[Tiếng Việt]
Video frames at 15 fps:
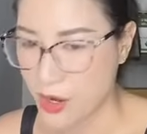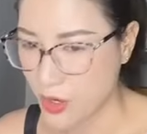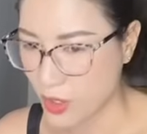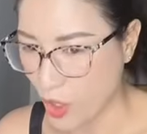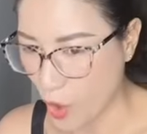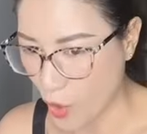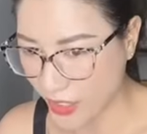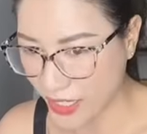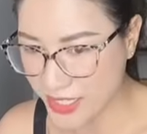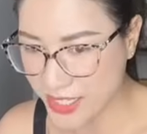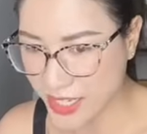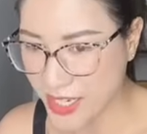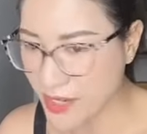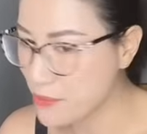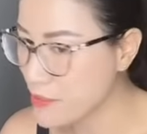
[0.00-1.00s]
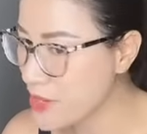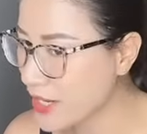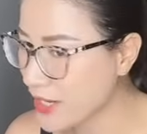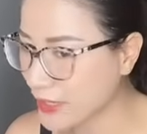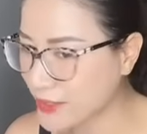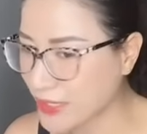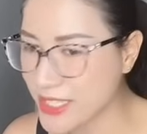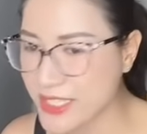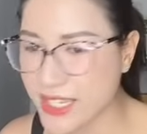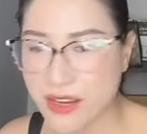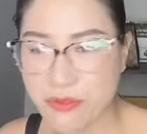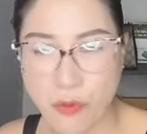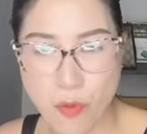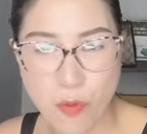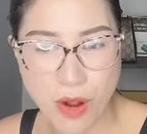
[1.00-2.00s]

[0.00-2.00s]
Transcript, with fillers: nói cái gì bịa đặt cái gì vu